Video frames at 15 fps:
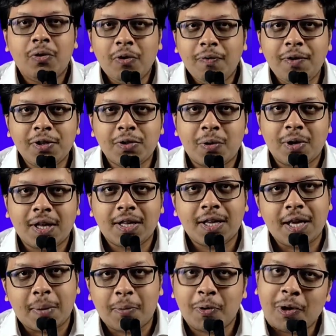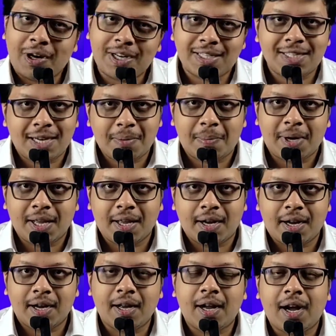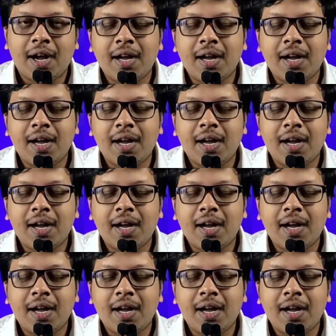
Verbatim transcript: லூஃபி சொன்னதை எமோட்டோ அண்டர்ஸ்டாண்ட் பண்ணிக்கிறாங்க